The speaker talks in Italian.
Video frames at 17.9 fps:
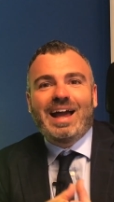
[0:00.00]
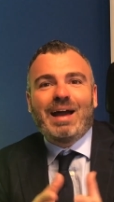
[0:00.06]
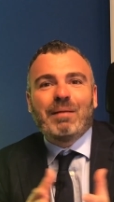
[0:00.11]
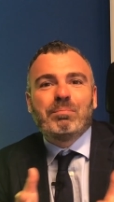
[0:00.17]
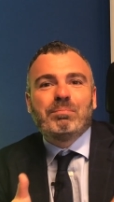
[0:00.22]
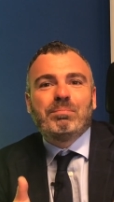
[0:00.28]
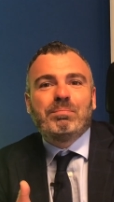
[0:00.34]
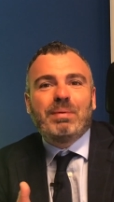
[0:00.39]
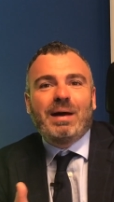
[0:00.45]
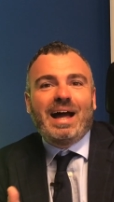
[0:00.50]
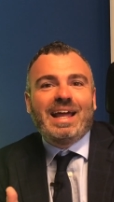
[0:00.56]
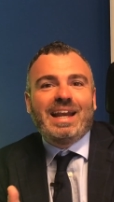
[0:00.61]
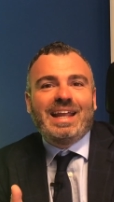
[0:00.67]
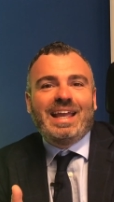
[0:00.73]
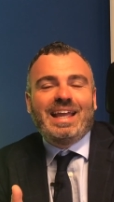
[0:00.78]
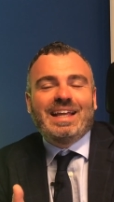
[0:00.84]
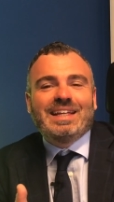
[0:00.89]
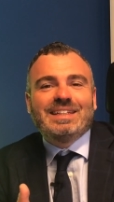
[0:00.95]

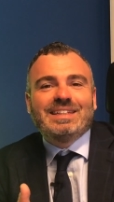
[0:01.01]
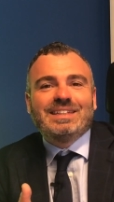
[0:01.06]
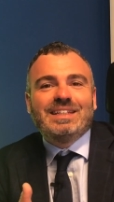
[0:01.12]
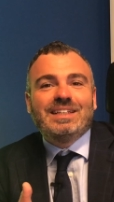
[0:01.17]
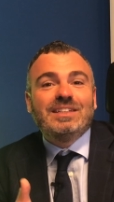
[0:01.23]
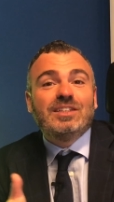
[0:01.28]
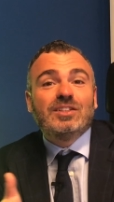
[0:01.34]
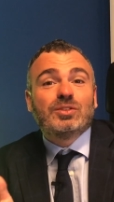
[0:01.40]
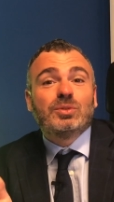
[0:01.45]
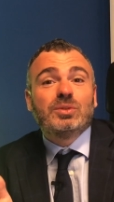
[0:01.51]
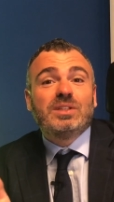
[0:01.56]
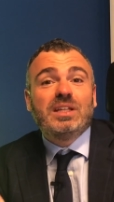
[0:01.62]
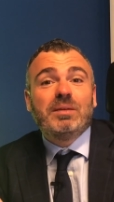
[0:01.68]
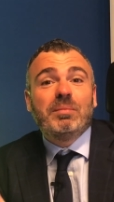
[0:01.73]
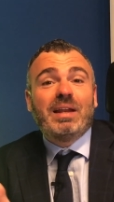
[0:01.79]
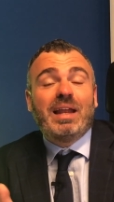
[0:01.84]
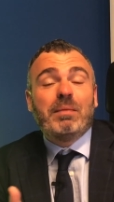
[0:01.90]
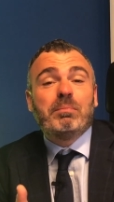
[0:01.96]
Appare
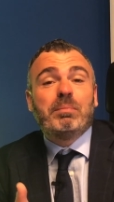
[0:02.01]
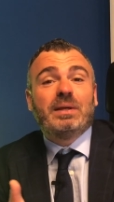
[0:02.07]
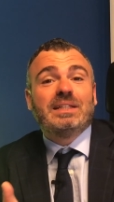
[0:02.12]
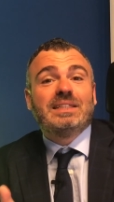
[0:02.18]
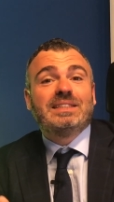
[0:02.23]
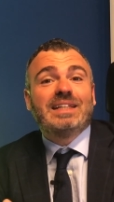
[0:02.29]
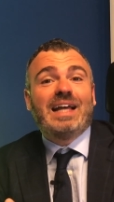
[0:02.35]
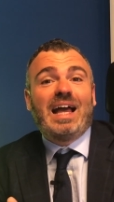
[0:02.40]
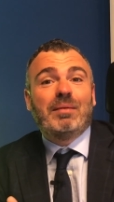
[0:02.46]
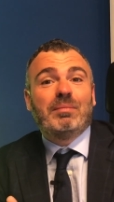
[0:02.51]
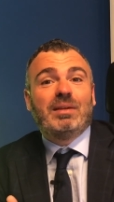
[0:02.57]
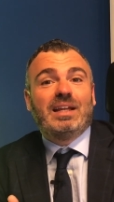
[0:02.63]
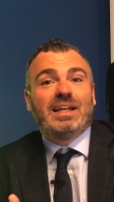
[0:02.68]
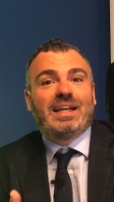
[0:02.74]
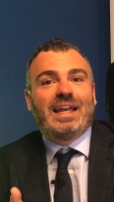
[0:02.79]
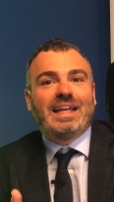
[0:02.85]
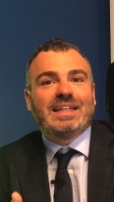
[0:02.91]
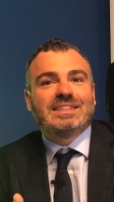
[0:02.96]
indiscutibile e
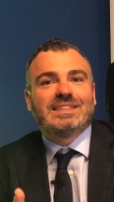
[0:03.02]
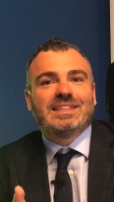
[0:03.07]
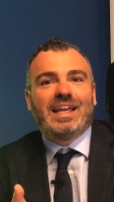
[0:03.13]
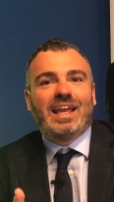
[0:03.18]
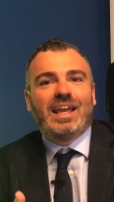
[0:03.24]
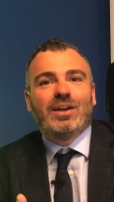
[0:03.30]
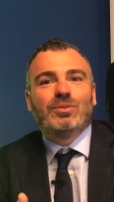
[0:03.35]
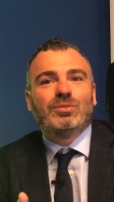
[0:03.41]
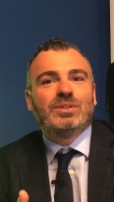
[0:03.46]
impensabile che se